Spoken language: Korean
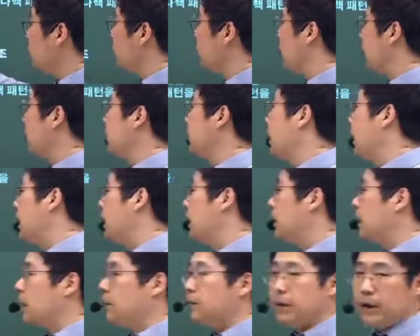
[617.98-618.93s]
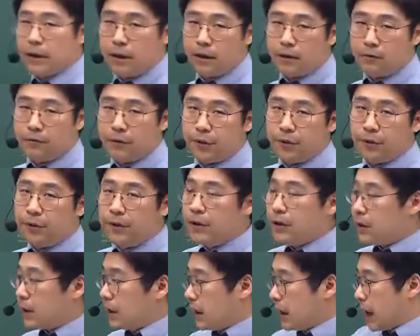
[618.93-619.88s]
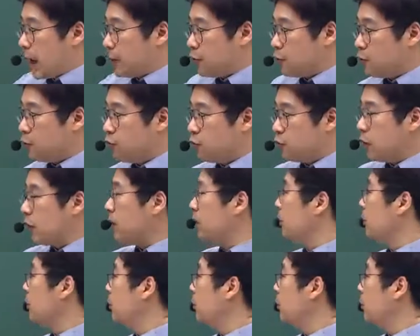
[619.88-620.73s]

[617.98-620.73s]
이론을 따른다라고 얘기했고요. 그다음에 가족 구조 같은